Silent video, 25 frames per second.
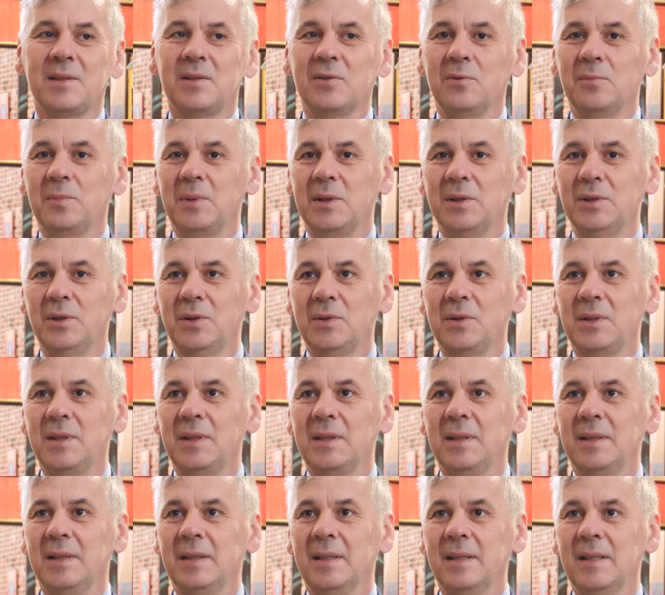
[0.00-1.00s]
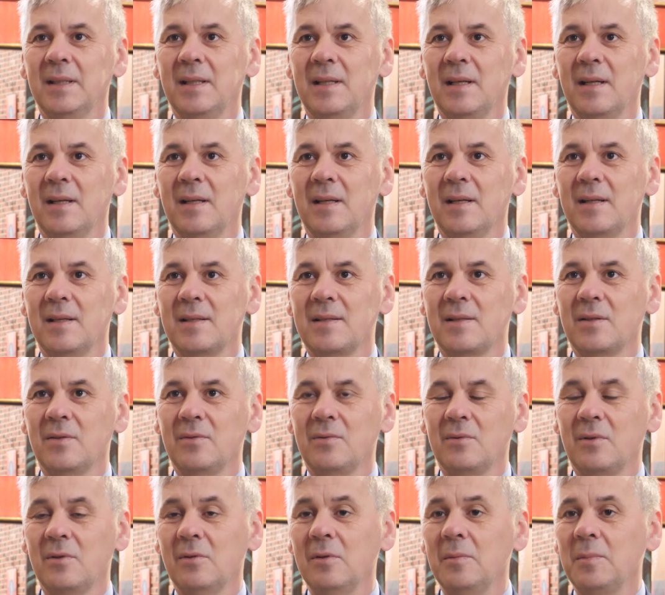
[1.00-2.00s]
są pierogi, e,
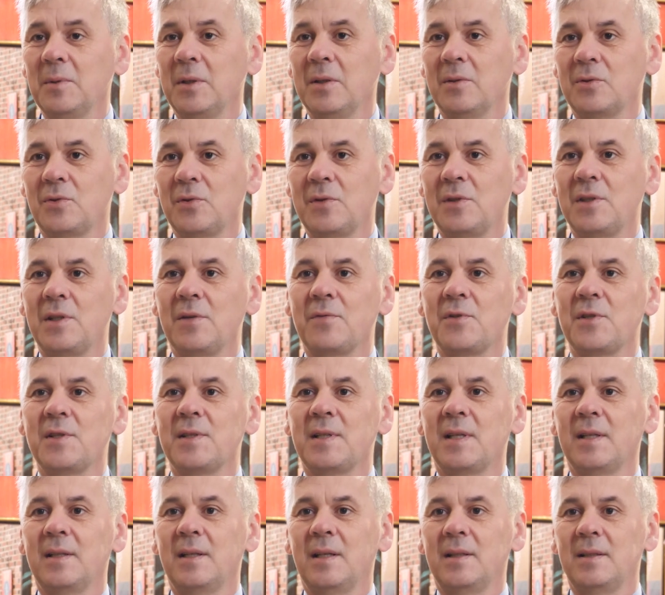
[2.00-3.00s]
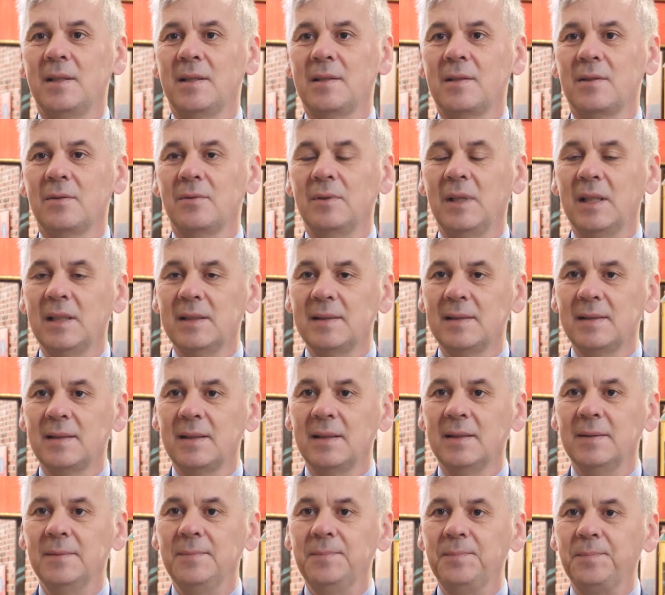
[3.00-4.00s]
są gołąbki. Oczywiście wszystkie dania są
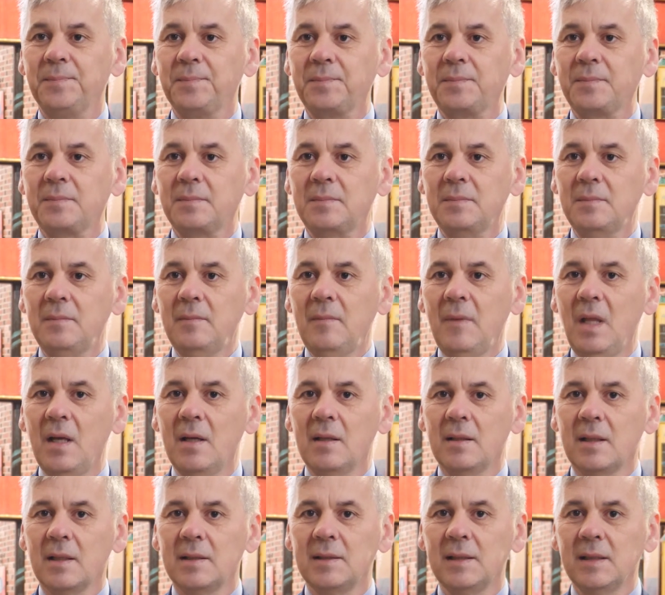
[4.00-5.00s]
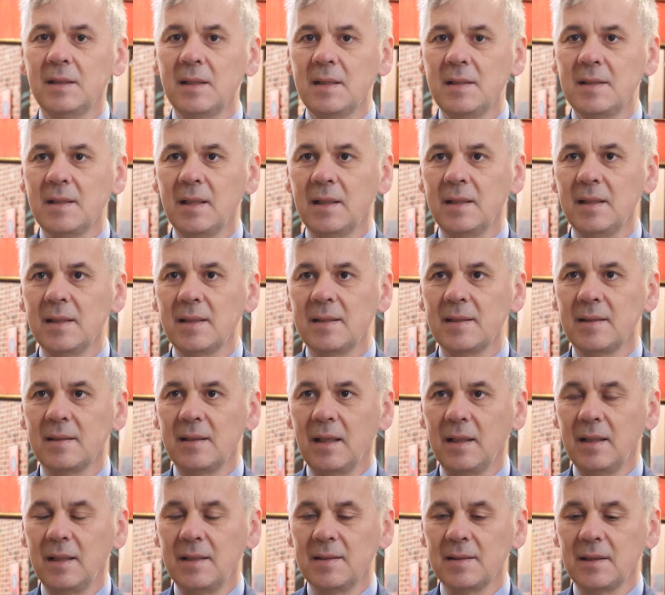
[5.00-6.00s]
jarskie. Ta tradycja jest
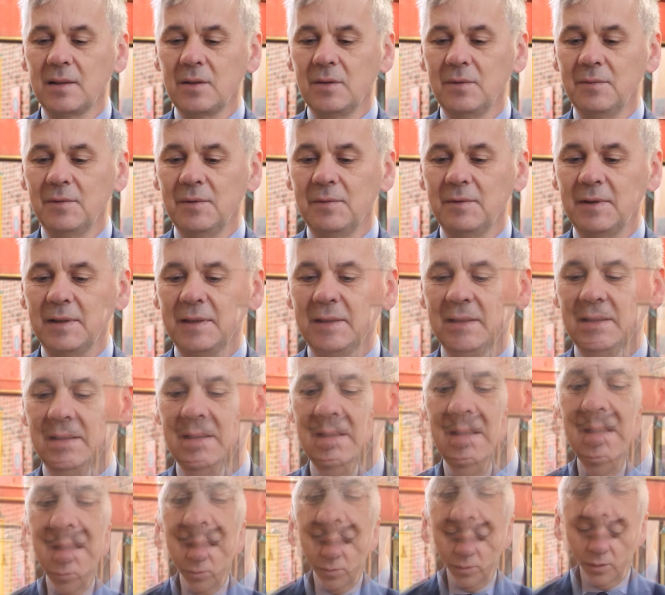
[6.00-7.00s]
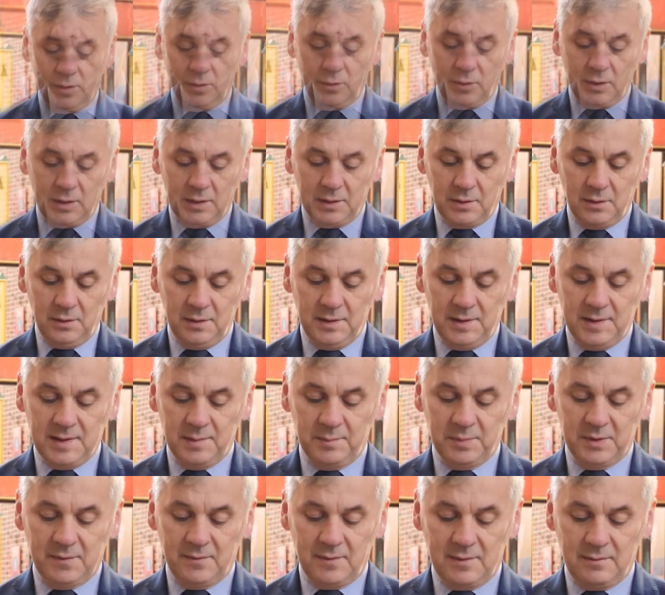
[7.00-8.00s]
dalej zachowywana. Jako
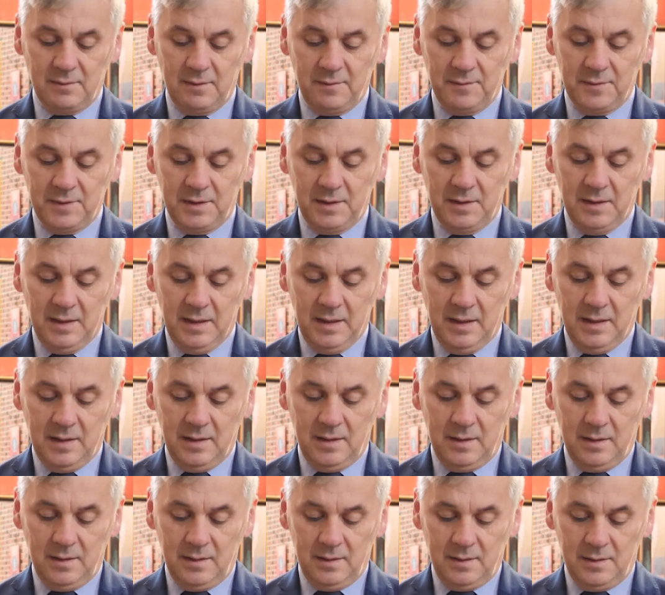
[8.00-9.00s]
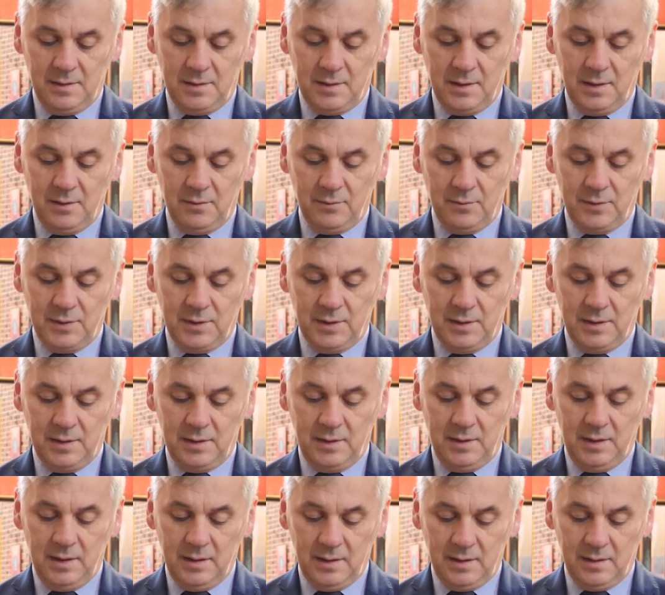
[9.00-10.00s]
katolicy prawosławni e, dzielą się
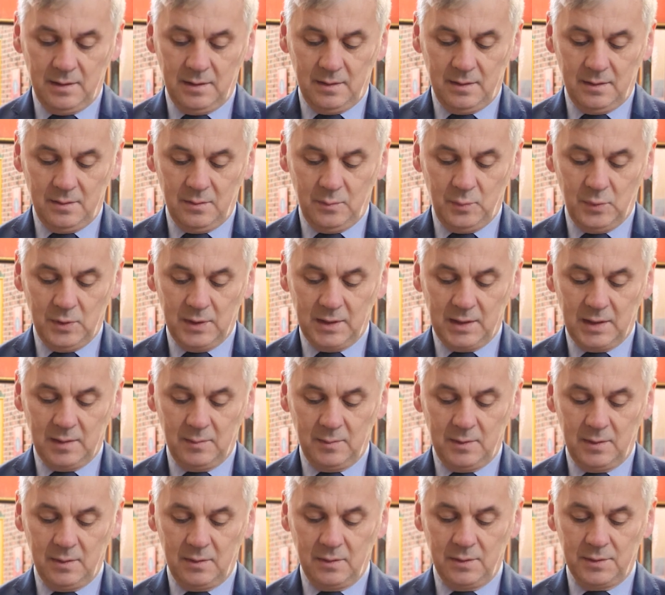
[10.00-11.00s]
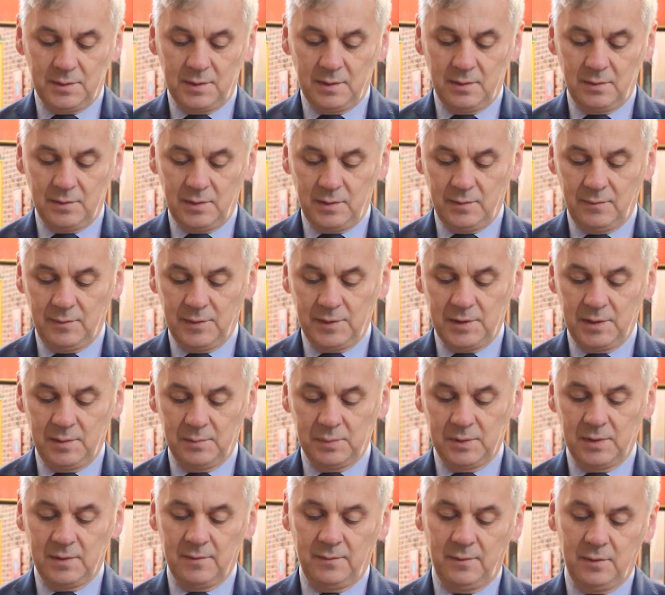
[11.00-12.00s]
nie opłatkiem, tylko dzielą się właśnie
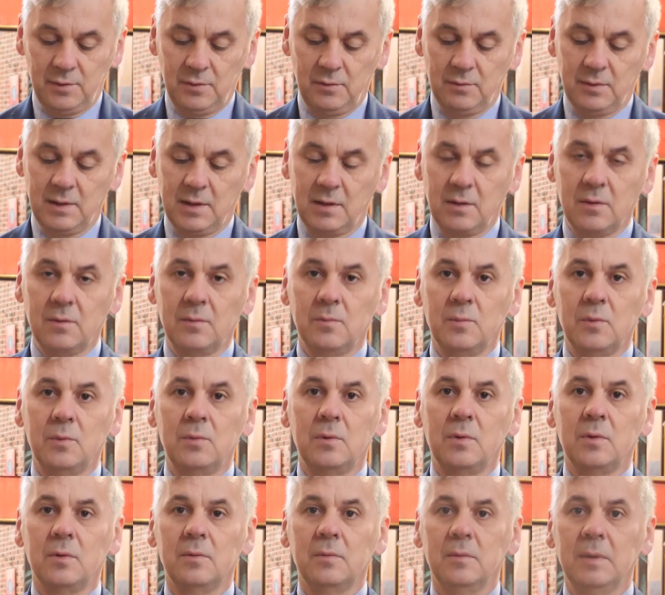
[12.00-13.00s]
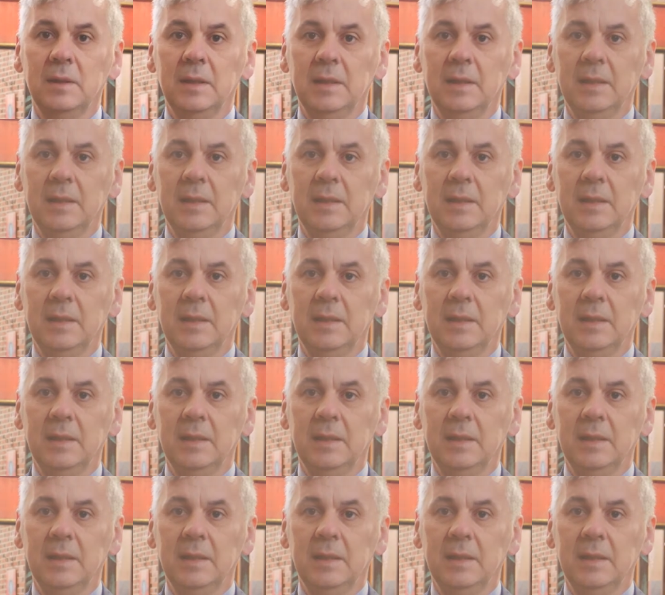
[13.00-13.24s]
prosforą, taką bułką